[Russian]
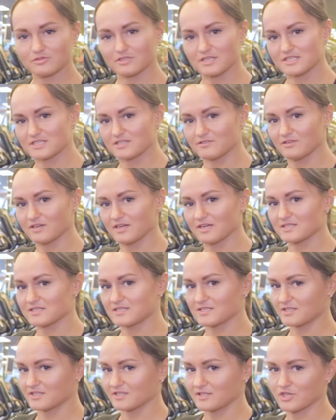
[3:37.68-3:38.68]
у нас
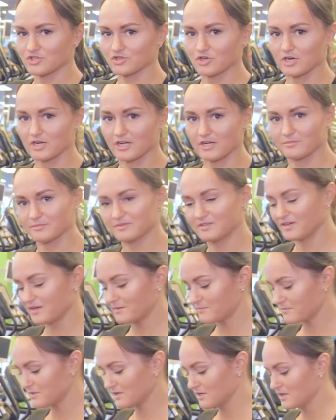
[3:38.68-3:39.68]
является тренажер
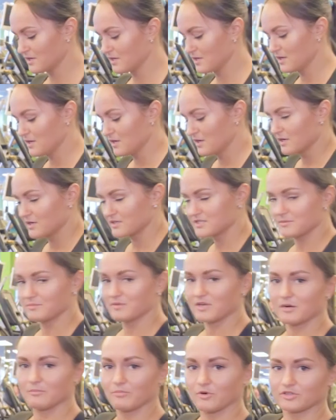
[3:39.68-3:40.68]
АМТ, где
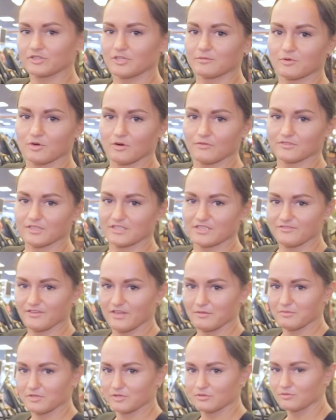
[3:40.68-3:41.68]
мы работаем ровно 2
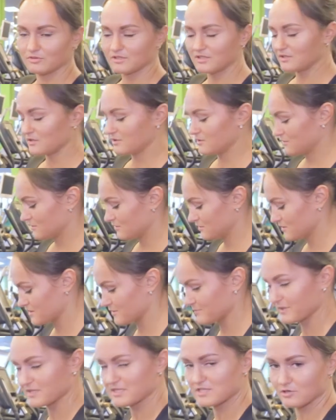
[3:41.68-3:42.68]
минуты
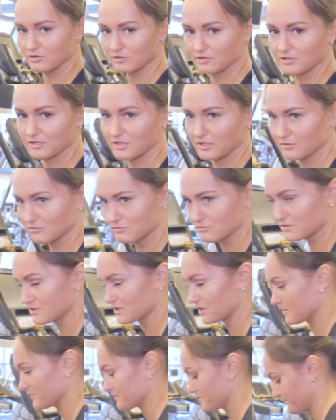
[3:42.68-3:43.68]
с определенной
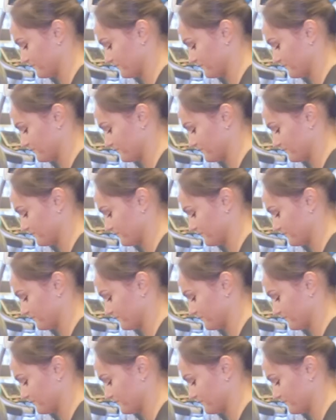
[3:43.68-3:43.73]
нагрузкой.